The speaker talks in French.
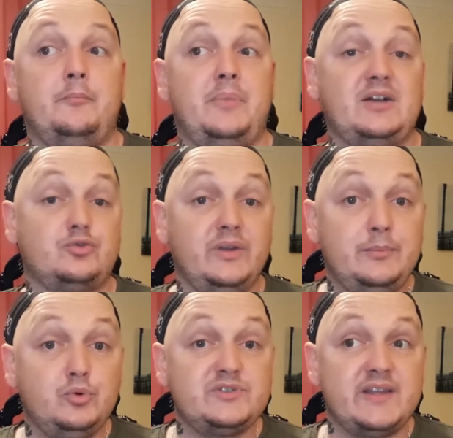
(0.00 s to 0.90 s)
Par son
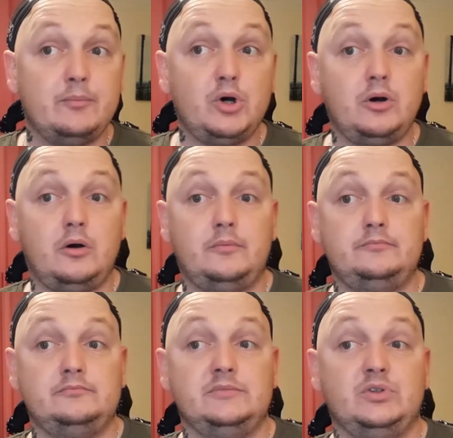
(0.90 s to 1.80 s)
épouse d'abord,
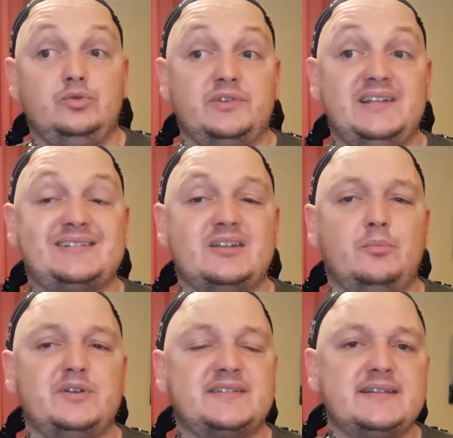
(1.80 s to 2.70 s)
dont il
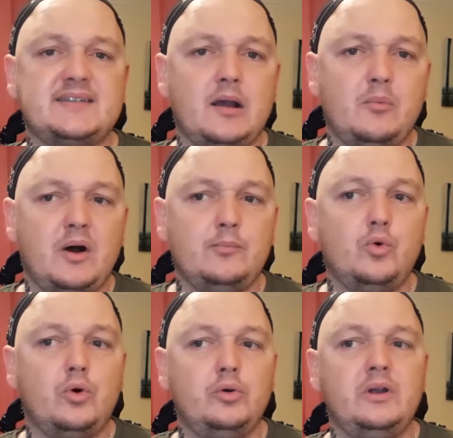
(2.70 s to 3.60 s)
semble sincèrement
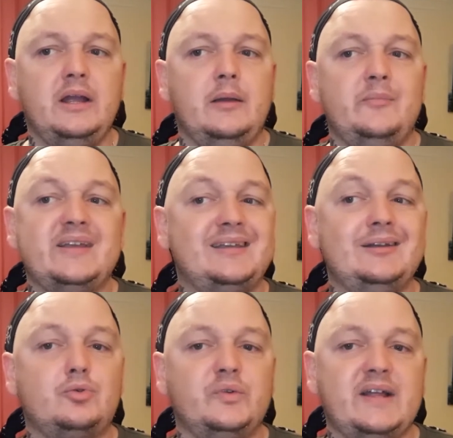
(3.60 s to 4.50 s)
amoureux mais
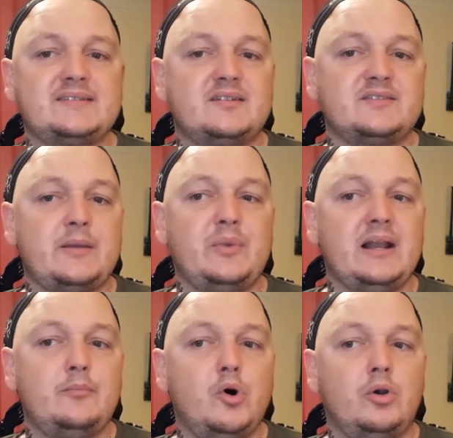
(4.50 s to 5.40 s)
qu'il condamne sans appel
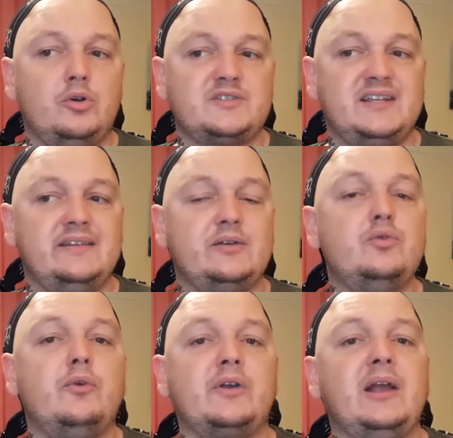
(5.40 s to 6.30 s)
à mort lorsqu'il
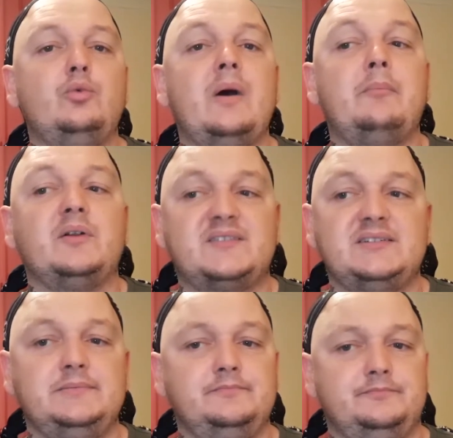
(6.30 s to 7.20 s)
découvre qu'elle lui a menti